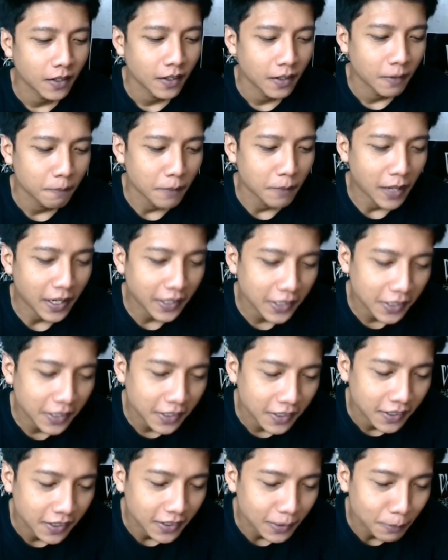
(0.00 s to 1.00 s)

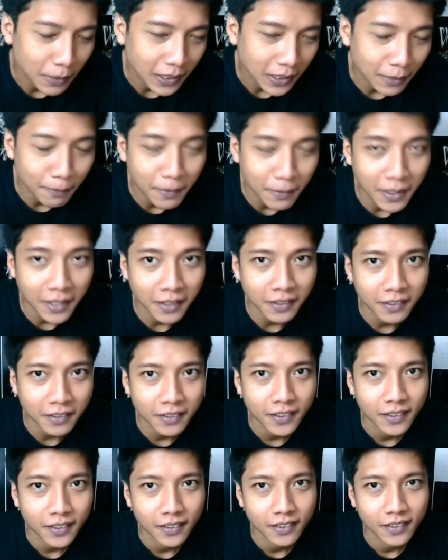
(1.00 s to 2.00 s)
Mari
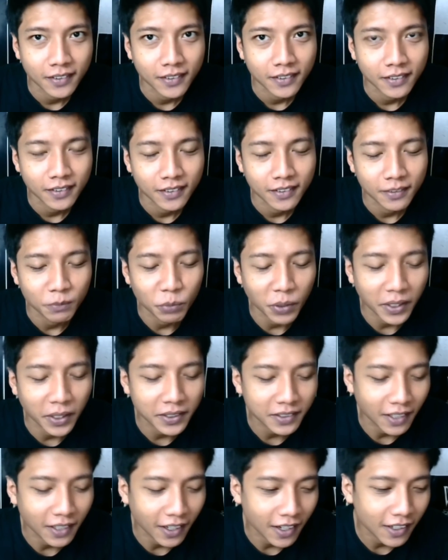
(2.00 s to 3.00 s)
teman-teman mulai
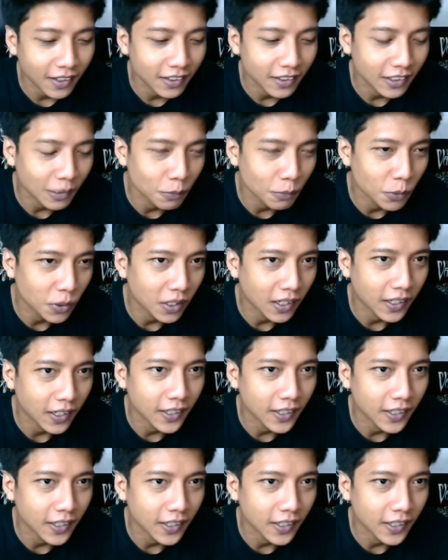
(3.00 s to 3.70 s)
sekarang kita buka